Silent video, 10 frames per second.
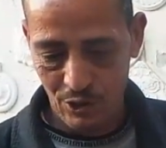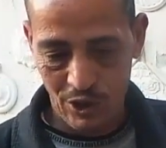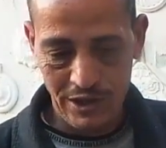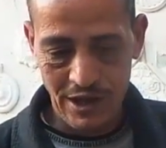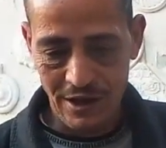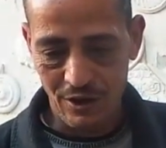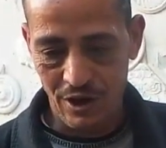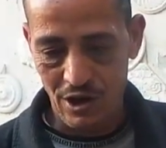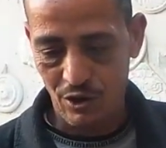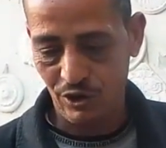شغلتي هي
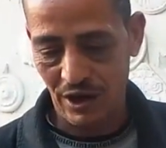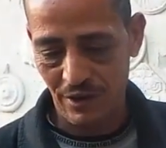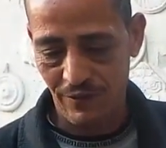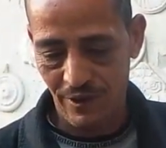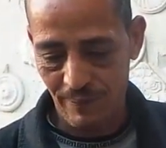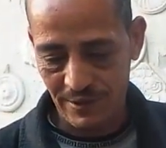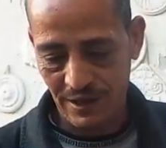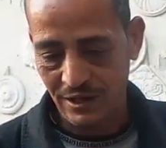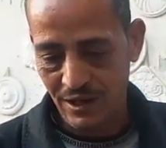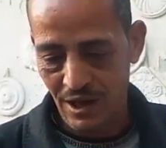النجاره اللي كنت اعرفها
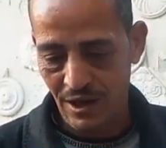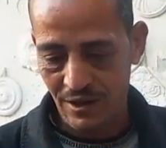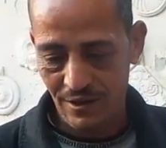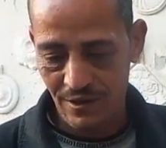بطلتها